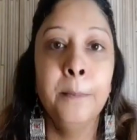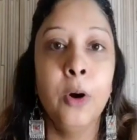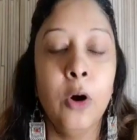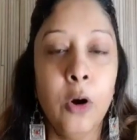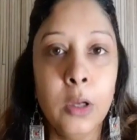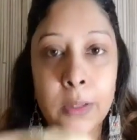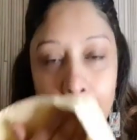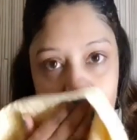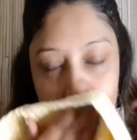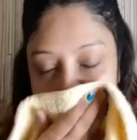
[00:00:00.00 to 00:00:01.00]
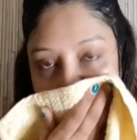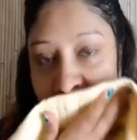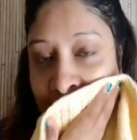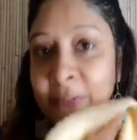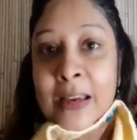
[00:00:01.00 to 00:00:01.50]
बहुत ही
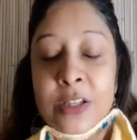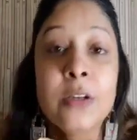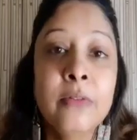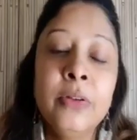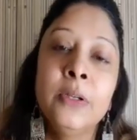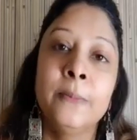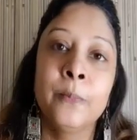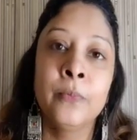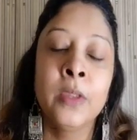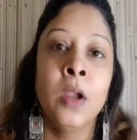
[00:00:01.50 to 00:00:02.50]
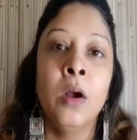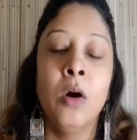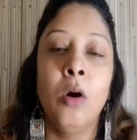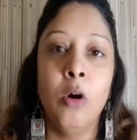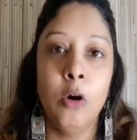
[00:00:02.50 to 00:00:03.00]
इफेक्टिव
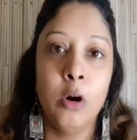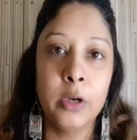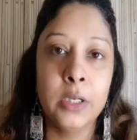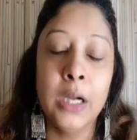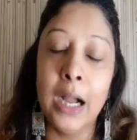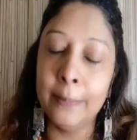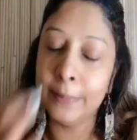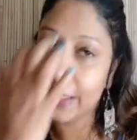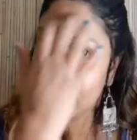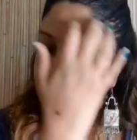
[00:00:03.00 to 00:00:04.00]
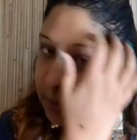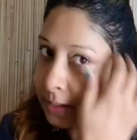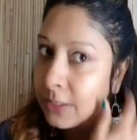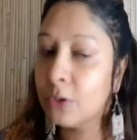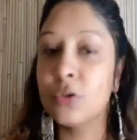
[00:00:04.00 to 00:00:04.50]
और हार्मलेस
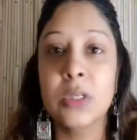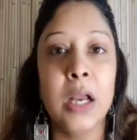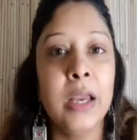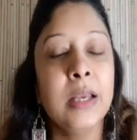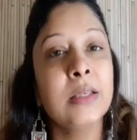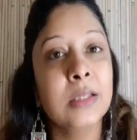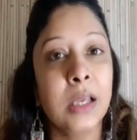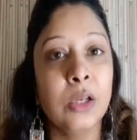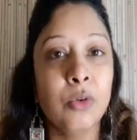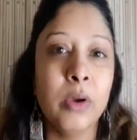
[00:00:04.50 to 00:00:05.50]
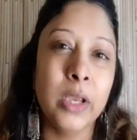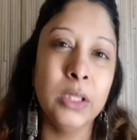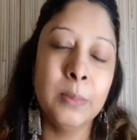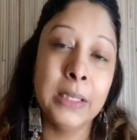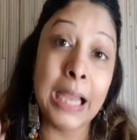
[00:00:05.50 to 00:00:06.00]
नुस्खा है स्किन को
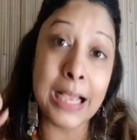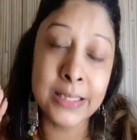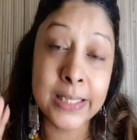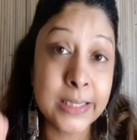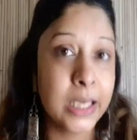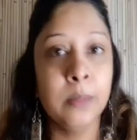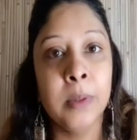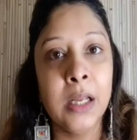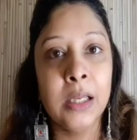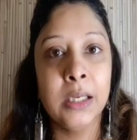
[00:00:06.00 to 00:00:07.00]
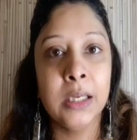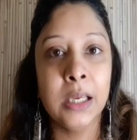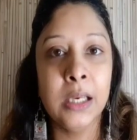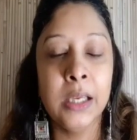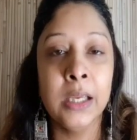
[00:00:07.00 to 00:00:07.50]
एकदम ग्लासी स्किन बनाने
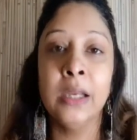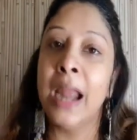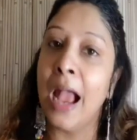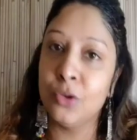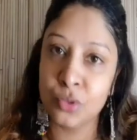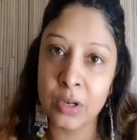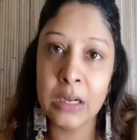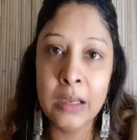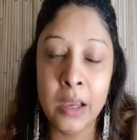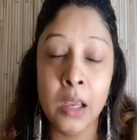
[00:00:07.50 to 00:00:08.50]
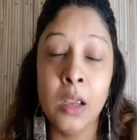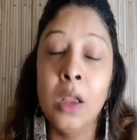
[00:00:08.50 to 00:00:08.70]
के लिए नेचुरल है